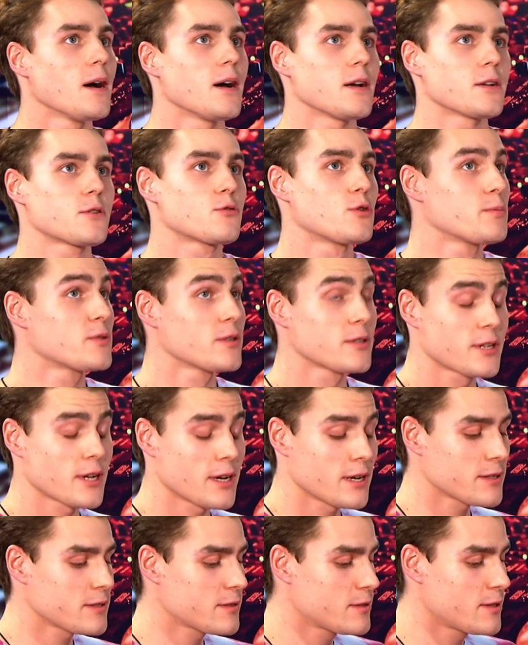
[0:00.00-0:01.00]

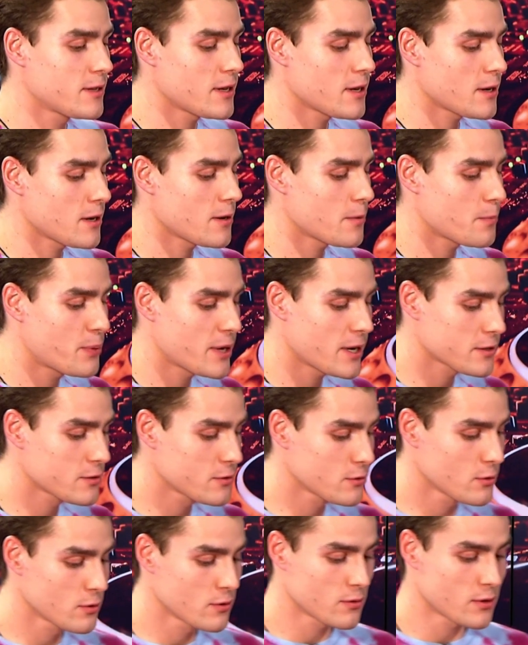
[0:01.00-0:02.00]
Tripsitter ist der
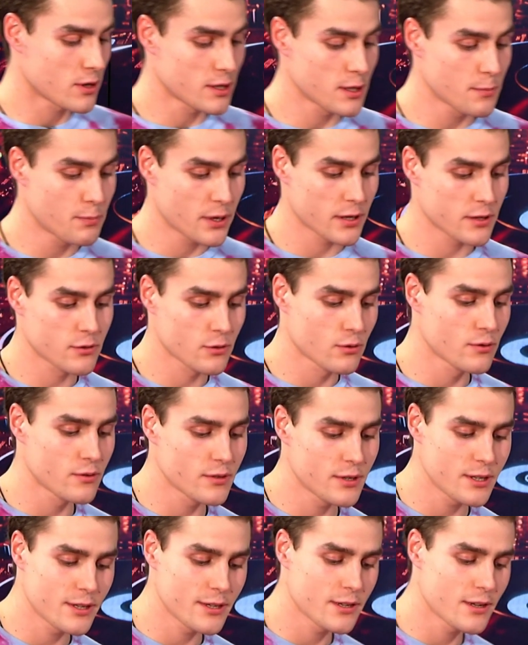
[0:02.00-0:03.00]
Person oder die
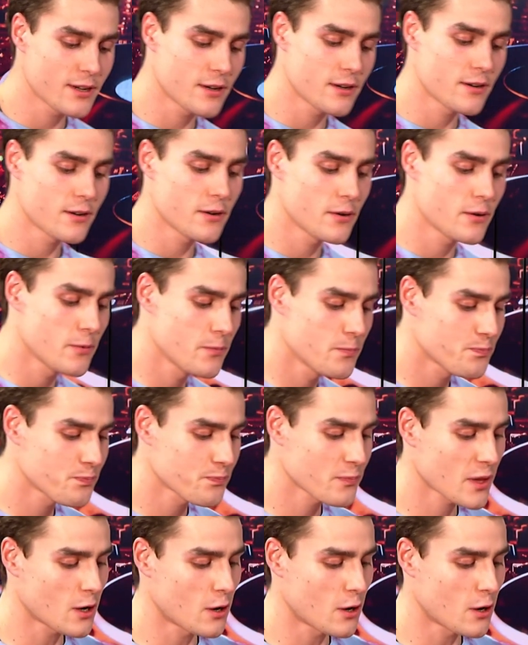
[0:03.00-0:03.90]
Person, die äh,